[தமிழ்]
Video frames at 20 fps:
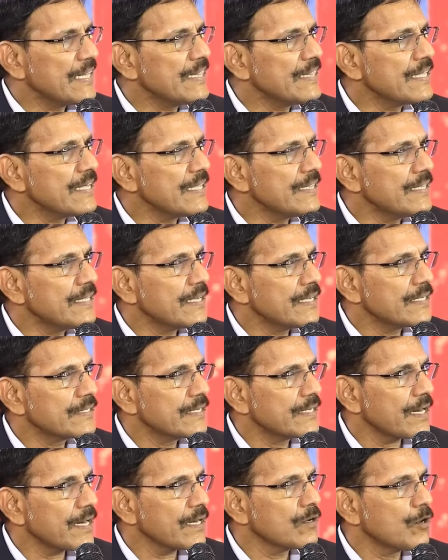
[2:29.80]
எந்தெந்த
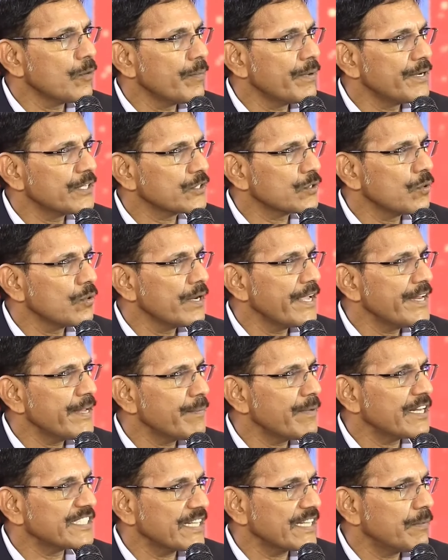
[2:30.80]
சென்ட்ரல் கவர்மெண்ட் ஸ்கூலில்
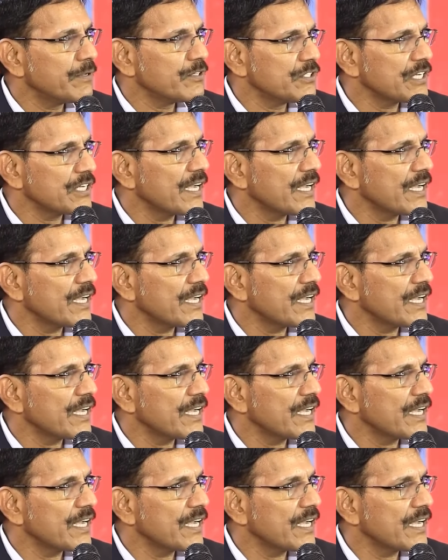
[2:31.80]
என்ன மாதிரி சிலபஸ்